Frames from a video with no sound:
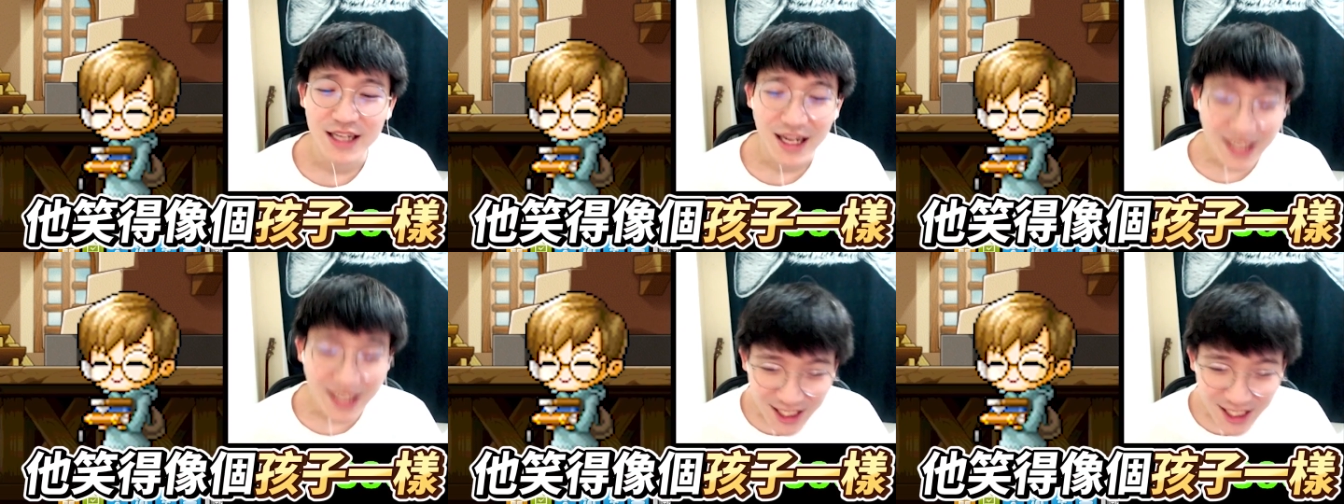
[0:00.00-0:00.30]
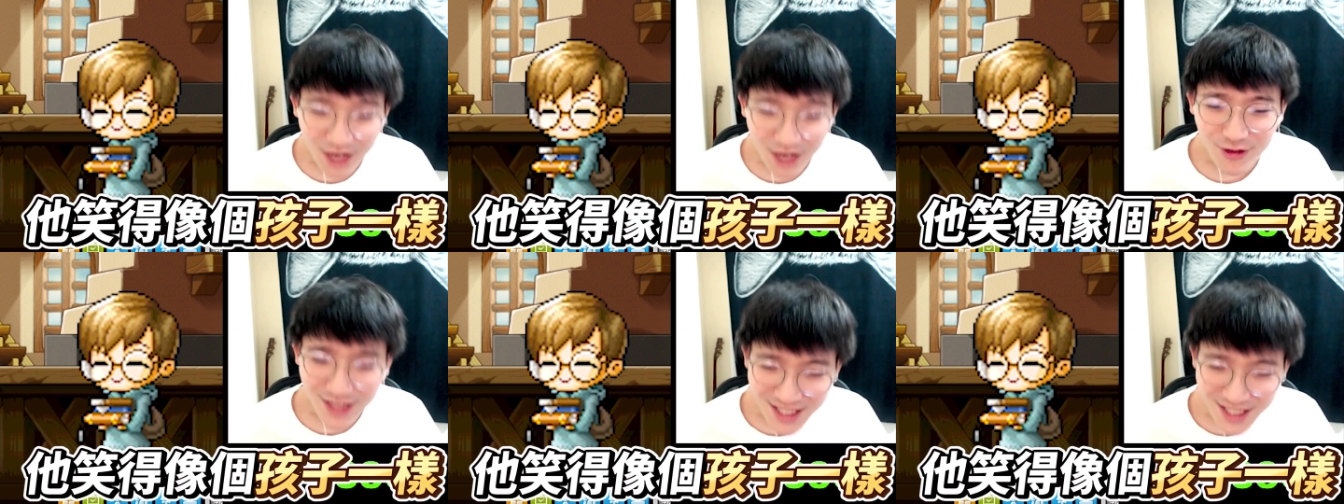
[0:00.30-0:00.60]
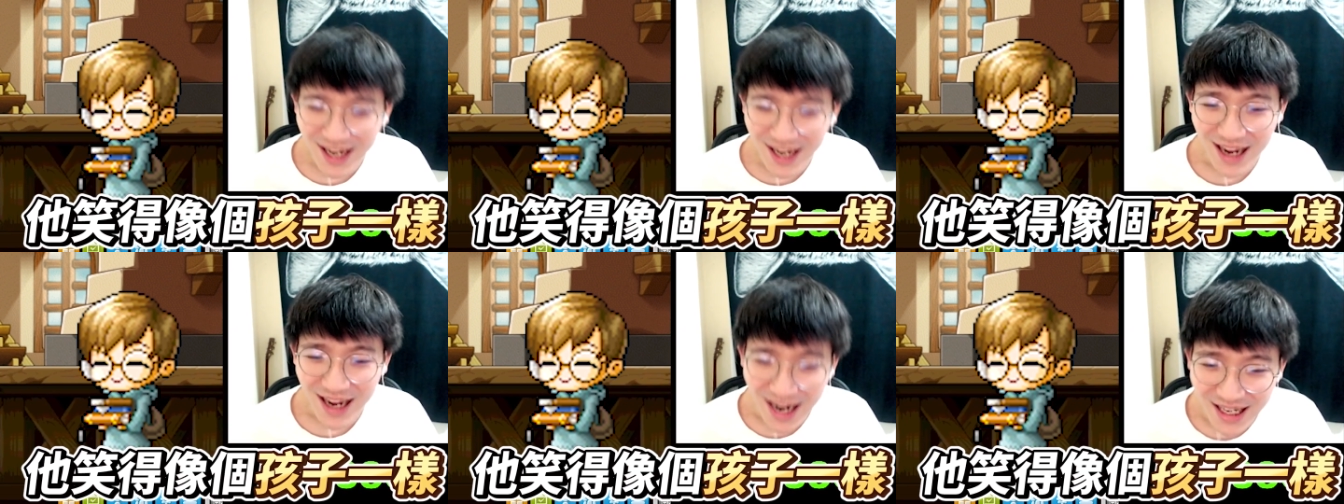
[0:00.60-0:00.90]
他笑得
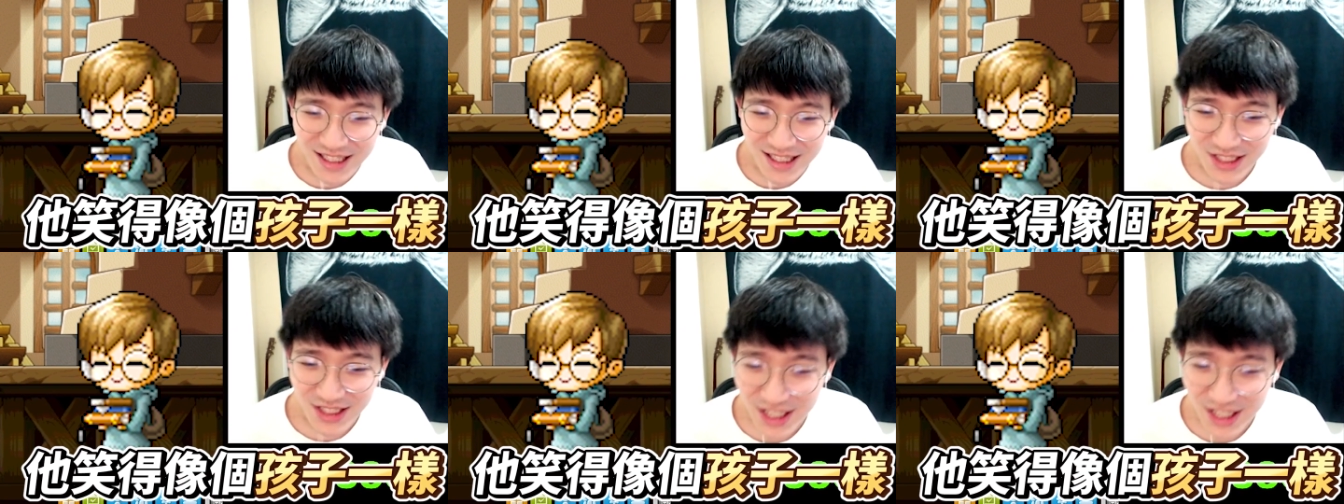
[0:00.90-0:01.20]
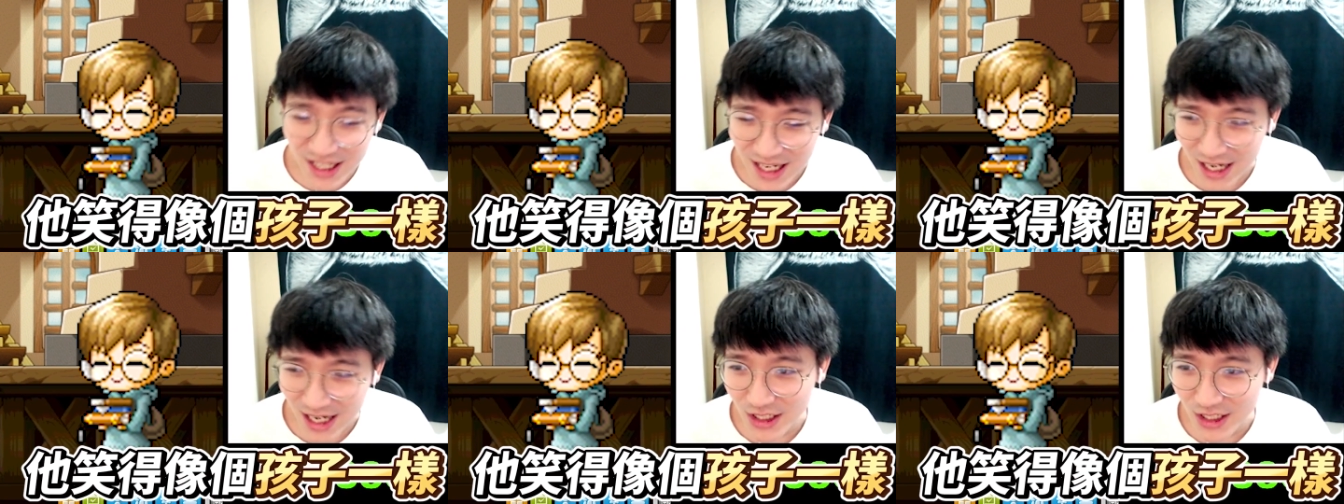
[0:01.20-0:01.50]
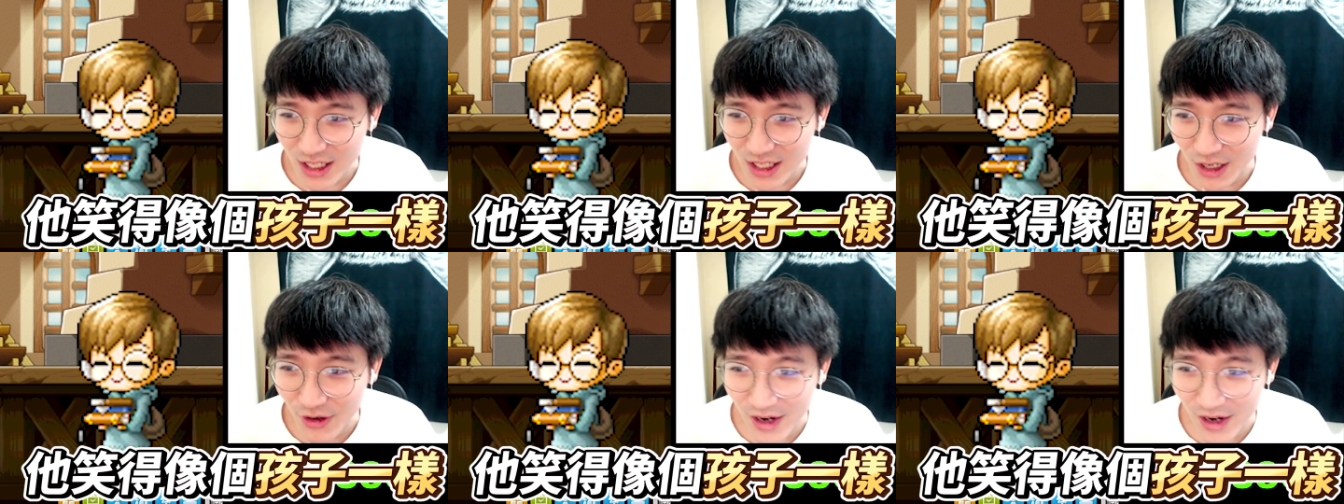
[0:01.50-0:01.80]
像孩子一样了，
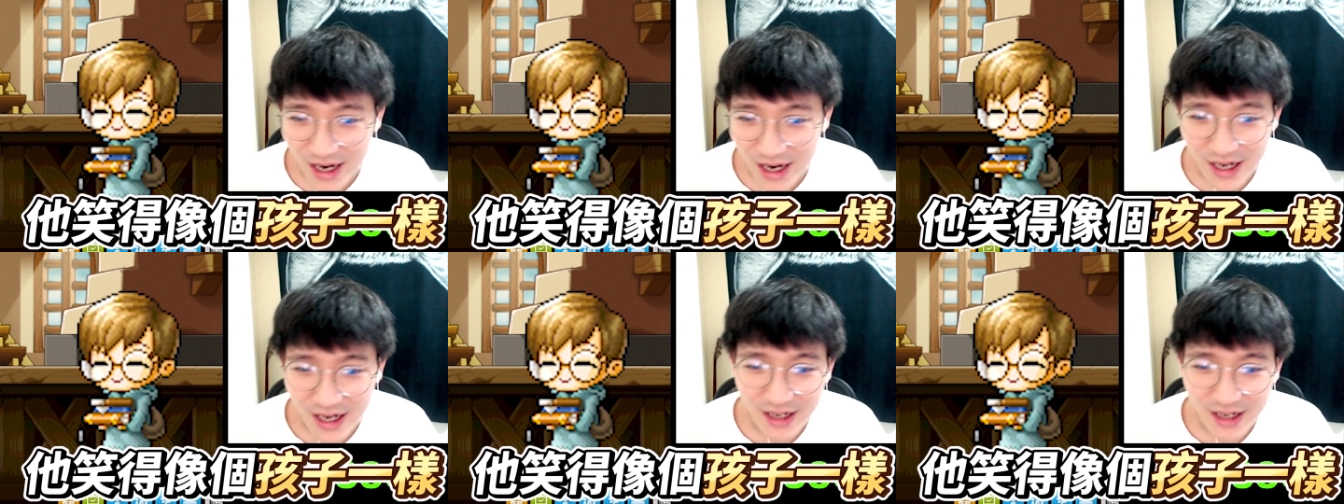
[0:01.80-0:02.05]
各位。